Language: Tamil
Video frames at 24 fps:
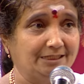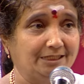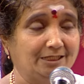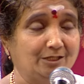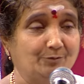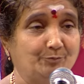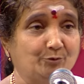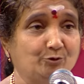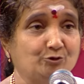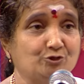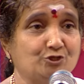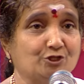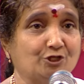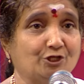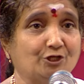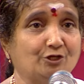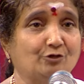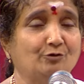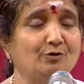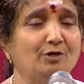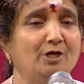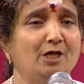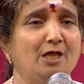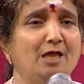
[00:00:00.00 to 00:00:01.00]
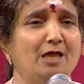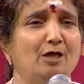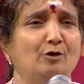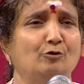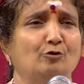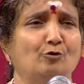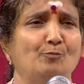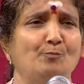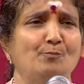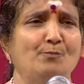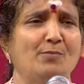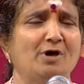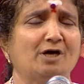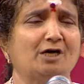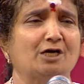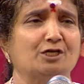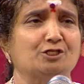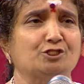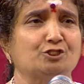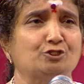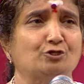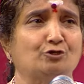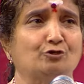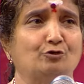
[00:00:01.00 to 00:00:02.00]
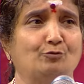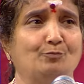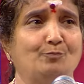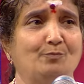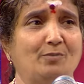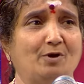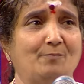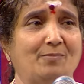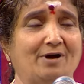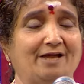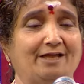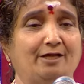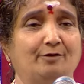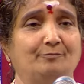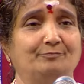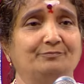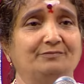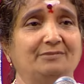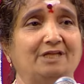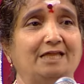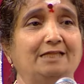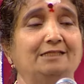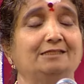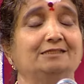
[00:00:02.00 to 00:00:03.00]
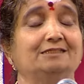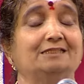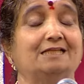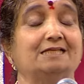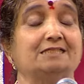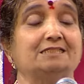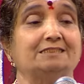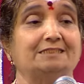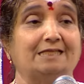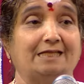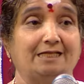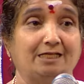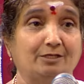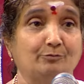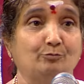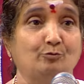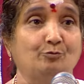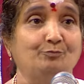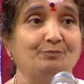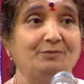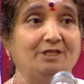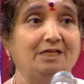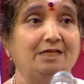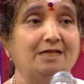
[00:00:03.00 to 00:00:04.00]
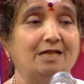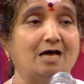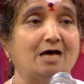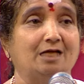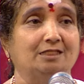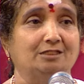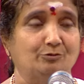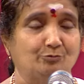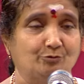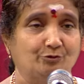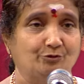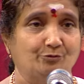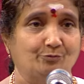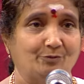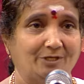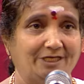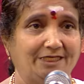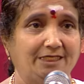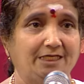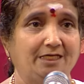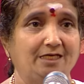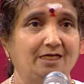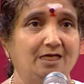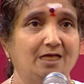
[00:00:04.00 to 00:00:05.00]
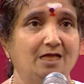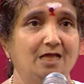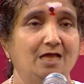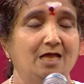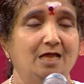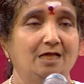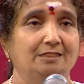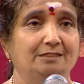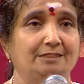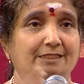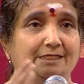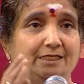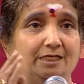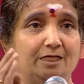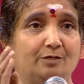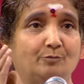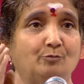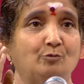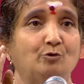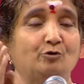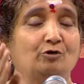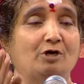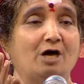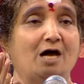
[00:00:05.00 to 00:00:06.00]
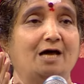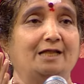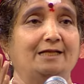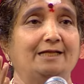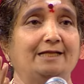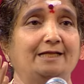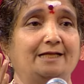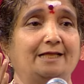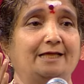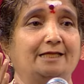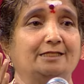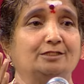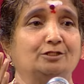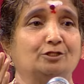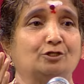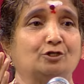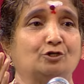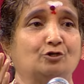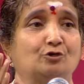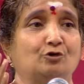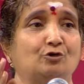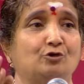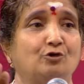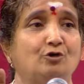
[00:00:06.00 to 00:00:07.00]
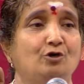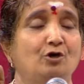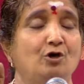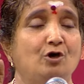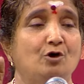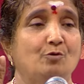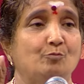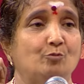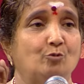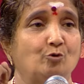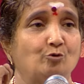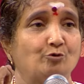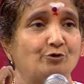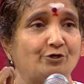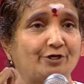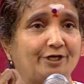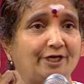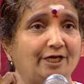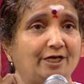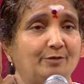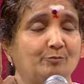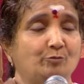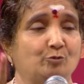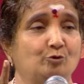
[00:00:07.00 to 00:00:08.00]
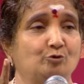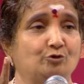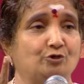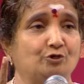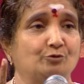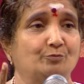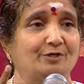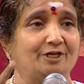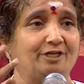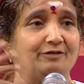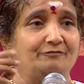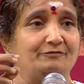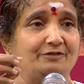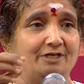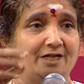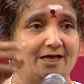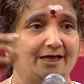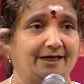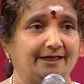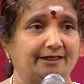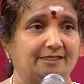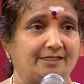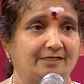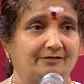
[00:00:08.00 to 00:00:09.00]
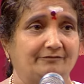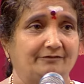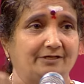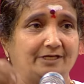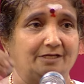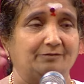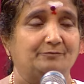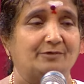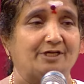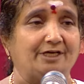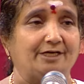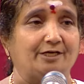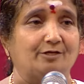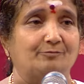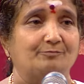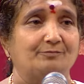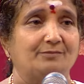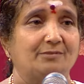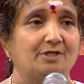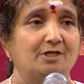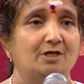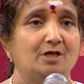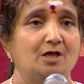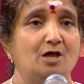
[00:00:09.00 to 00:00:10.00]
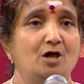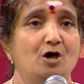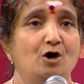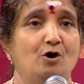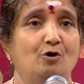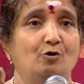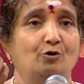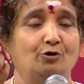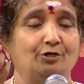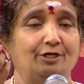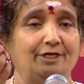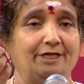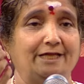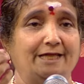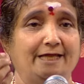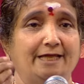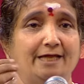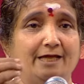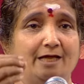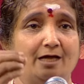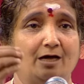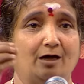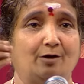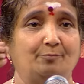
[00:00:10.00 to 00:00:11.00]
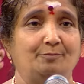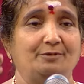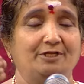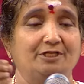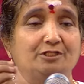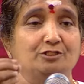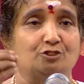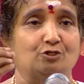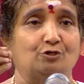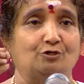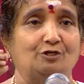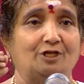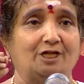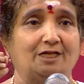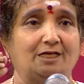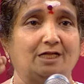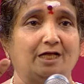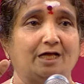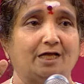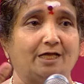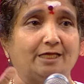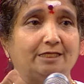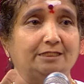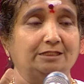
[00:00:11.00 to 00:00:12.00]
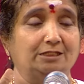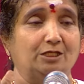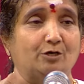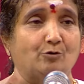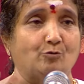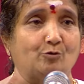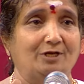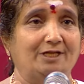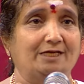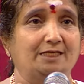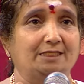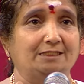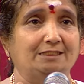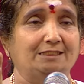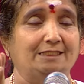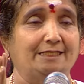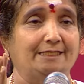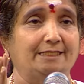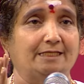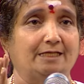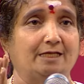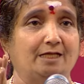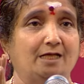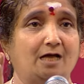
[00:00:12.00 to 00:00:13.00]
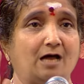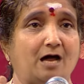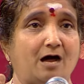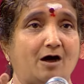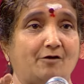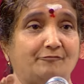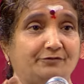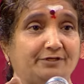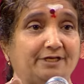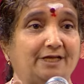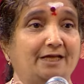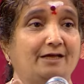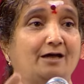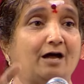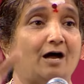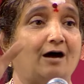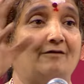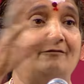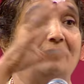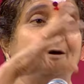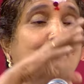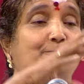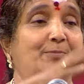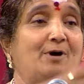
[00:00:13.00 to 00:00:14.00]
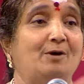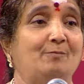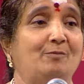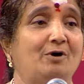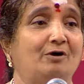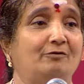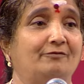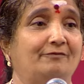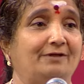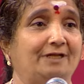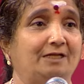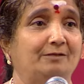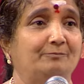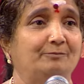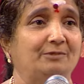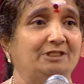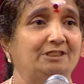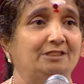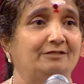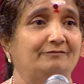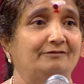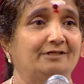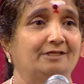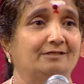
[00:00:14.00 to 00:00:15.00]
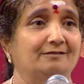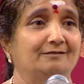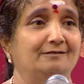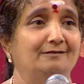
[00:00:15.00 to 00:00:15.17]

நீங்கள் புரிஞ்சுக்கணும் ரொம்ப கஷ்டம் ரொம்ப பயம் எந்த செலவும் இல்லாத ஒரு வழி தினமும் காலையில் எழுந்துக்கணும் மூன்றே மூன்று முறை விநாயகரை வலம் வரணும் ஒரு ஏ அப்படின்னு சொன்னான்னா இந்த உலகத்தில் அவரே அவள் அப்பா அம்மாவை வலம் வந்தவர்